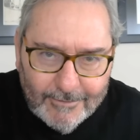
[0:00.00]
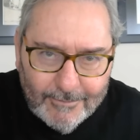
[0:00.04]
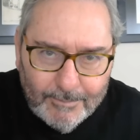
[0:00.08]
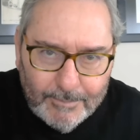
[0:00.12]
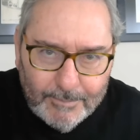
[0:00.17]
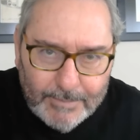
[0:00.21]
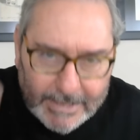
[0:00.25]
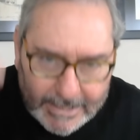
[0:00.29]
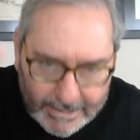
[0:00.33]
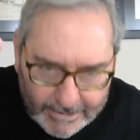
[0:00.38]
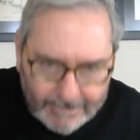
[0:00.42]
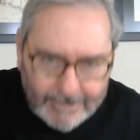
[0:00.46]

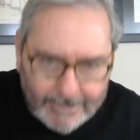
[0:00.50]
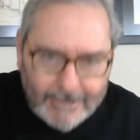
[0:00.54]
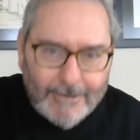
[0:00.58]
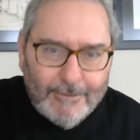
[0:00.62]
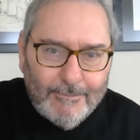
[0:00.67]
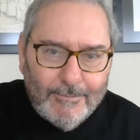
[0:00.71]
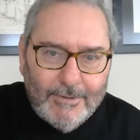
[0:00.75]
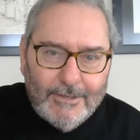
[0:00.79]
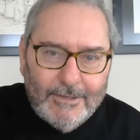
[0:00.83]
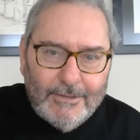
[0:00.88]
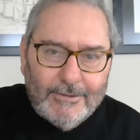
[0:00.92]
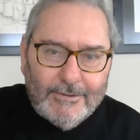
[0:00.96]

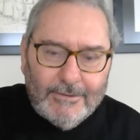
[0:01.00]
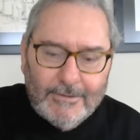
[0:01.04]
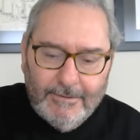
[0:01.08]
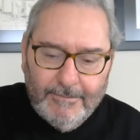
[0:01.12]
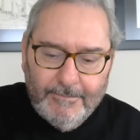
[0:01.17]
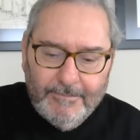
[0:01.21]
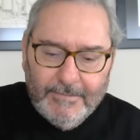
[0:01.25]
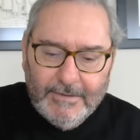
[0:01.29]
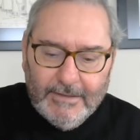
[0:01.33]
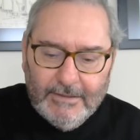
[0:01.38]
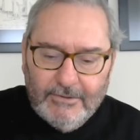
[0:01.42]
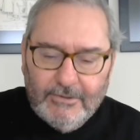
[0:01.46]
beklemiş,
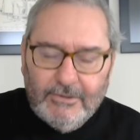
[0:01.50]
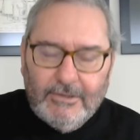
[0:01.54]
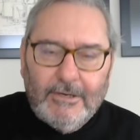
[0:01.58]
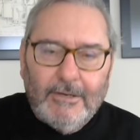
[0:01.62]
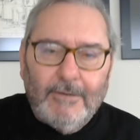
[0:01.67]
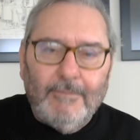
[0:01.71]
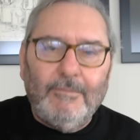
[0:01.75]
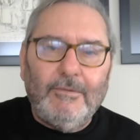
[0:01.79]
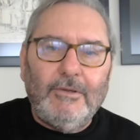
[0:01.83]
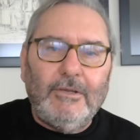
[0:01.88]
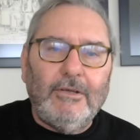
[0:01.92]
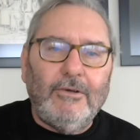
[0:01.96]

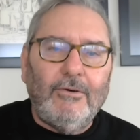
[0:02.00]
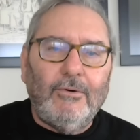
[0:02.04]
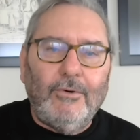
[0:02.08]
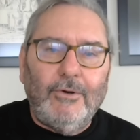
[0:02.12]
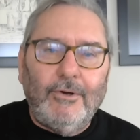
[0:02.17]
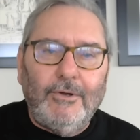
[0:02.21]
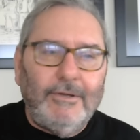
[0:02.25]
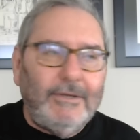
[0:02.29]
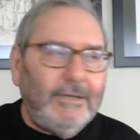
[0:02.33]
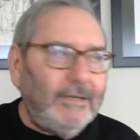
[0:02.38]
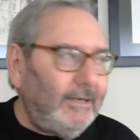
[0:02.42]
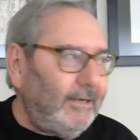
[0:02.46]
şimdi
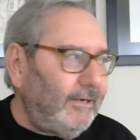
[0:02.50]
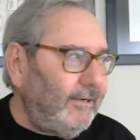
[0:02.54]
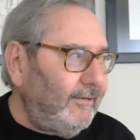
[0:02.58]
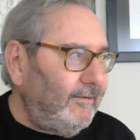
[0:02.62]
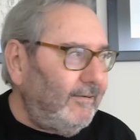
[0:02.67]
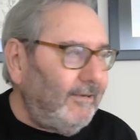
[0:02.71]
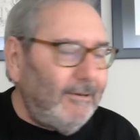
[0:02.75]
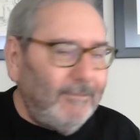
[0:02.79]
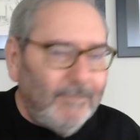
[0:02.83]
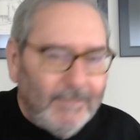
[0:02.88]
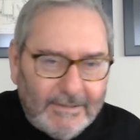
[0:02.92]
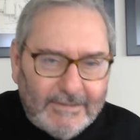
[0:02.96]
onları
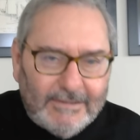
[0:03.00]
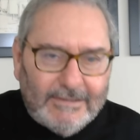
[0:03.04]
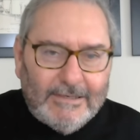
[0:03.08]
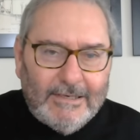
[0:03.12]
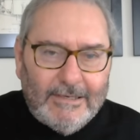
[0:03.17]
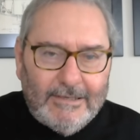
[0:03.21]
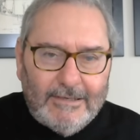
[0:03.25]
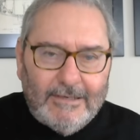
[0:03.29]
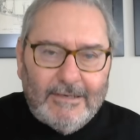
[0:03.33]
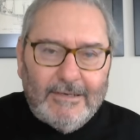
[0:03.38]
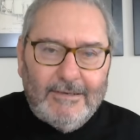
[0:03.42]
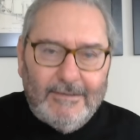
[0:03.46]

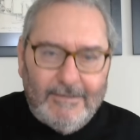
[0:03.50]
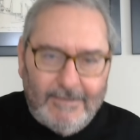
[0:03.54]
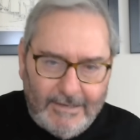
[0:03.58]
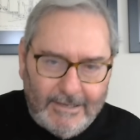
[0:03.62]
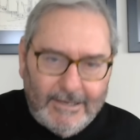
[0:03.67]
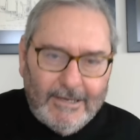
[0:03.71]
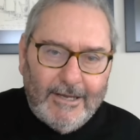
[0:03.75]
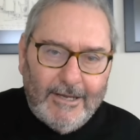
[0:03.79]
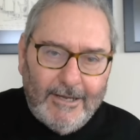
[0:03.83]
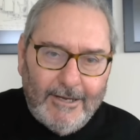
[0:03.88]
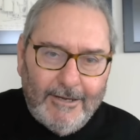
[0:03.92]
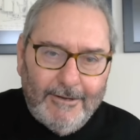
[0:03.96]
temizledik
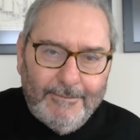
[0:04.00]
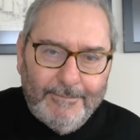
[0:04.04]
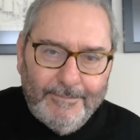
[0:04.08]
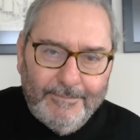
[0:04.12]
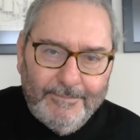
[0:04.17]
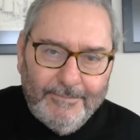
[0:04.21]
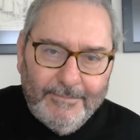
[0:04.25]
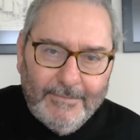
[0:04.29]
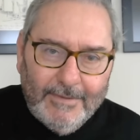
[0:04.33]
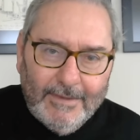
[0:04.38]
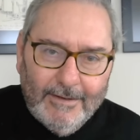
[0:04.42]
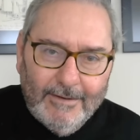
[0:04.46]
diye
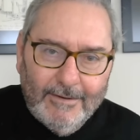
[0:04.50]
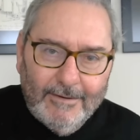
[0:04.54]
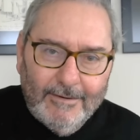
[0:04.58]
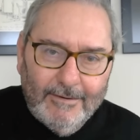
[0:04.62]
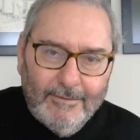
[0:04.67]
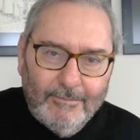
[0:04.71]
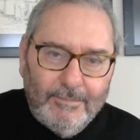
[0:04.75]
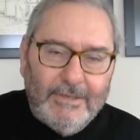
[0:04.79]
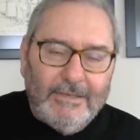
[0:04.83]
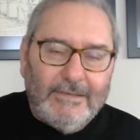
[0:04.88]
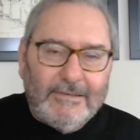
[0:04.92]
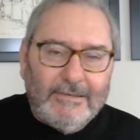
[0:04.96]

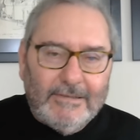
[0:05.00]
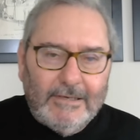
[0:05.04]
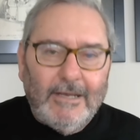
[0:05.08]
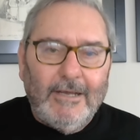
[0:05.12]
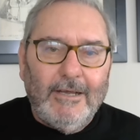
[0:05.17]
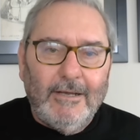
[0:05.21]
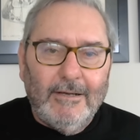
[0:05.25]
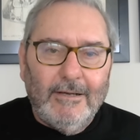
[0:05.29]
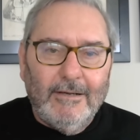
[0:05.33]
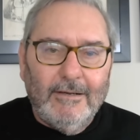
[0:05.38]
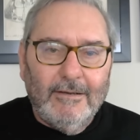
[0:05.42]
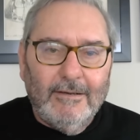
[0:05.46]

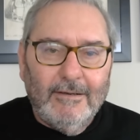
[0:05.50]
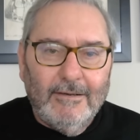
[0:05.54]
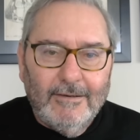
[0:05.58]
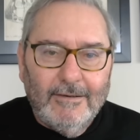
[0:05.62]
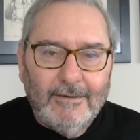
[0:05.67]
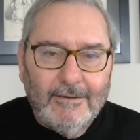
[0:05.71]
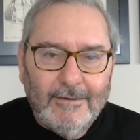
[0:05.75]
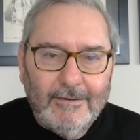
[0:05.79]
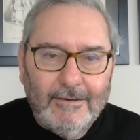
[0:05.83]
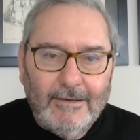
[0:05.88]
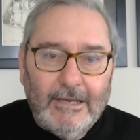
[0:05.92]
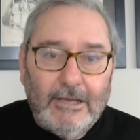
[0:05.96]
bize
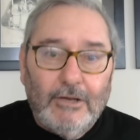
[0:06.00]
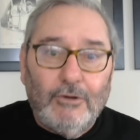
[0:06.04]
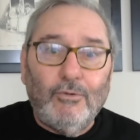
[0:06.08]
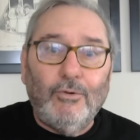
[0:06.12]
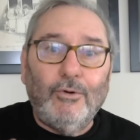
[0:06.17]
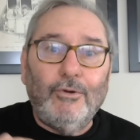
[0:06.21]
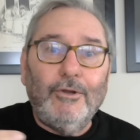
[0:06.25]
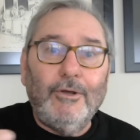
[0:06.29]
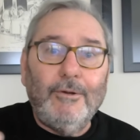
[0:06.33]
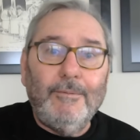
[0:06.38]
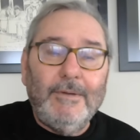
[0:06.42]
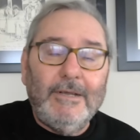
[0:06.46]

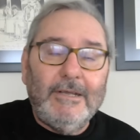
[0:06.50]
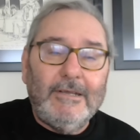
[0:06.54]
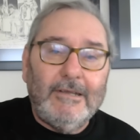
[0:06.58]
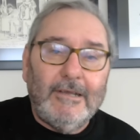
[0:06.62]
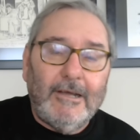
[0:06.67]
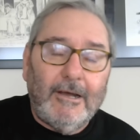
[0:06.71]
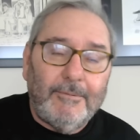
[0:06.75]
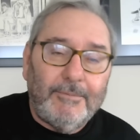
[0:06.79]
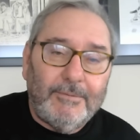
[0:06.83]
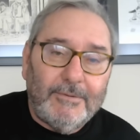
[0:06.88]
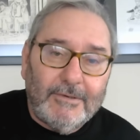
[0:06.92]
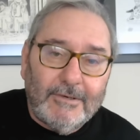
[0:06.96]
ekonomik
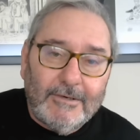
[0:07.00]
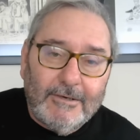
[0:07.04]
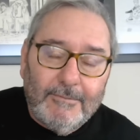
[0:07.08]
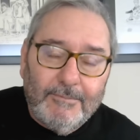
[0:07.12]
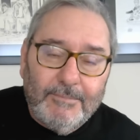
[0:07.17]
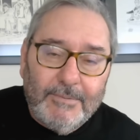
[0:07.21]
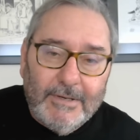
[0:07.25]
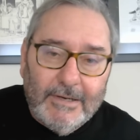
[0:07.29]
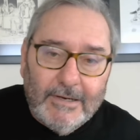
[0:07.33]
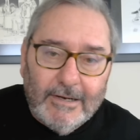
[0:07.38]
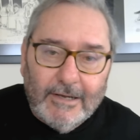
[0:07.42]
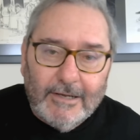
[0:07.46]
yaptırım
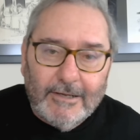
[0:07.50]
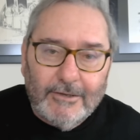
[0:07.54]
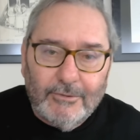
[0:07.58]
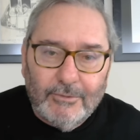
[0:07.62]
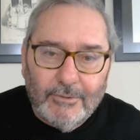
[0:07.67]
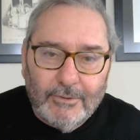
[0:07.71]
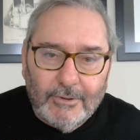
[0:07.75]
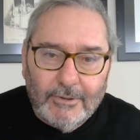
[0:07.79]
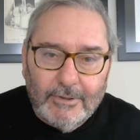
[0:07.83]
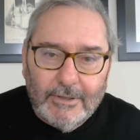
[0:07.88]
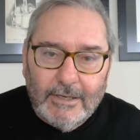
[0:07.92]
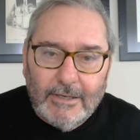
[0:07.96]

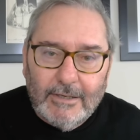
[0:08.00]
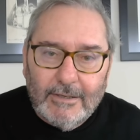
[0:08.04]
planlıyorlar.